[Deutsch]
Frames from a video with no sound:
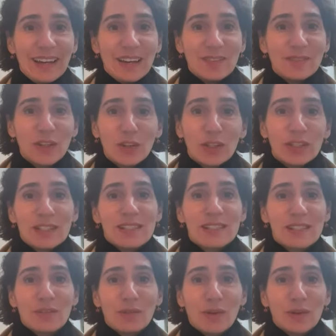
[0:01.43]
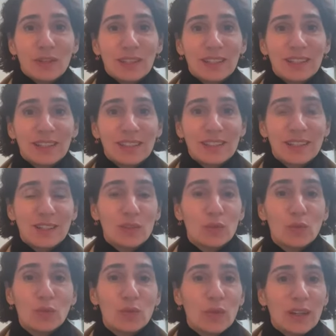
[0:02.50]
Wir können als EVG Kritik
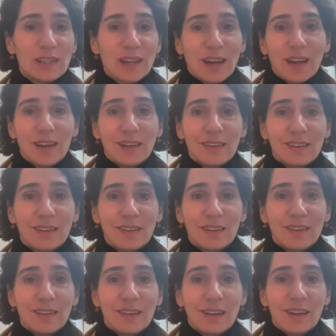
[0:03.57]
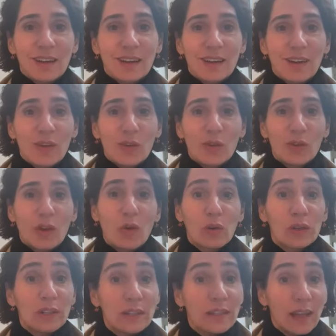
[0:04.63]
gut vertragen. Und auch
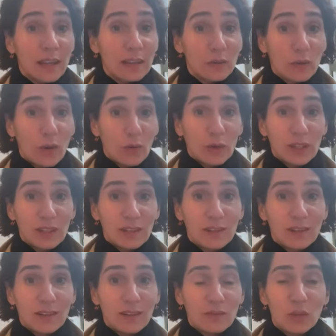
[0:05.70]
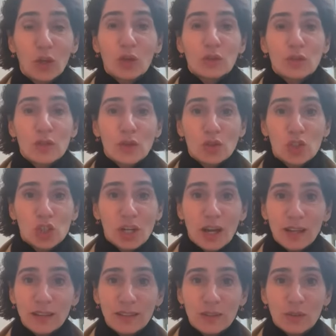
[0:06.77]
in der EVG. Wir können uns auch
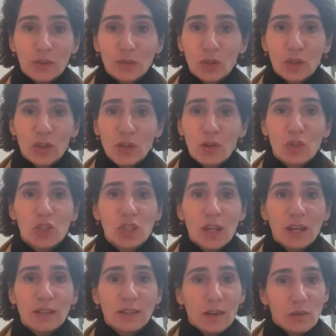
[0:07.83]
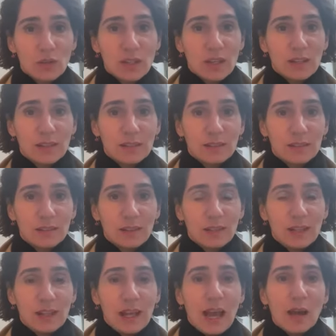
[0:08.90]
streiten und wir können auch Streit aushalten.
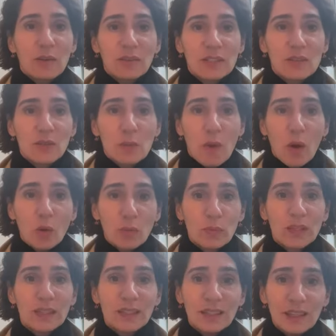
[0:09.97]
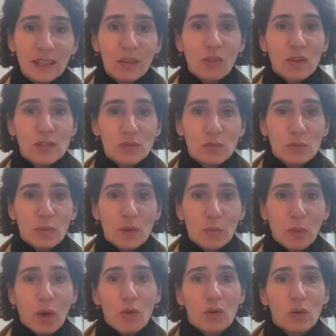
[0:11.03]
Aber was wir im Augenblick nicht
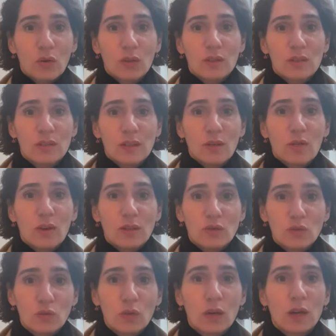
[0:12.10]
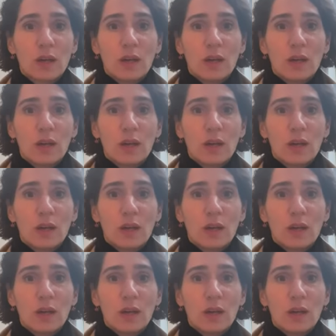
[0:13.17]
gebrauchen können, ist der Versuch,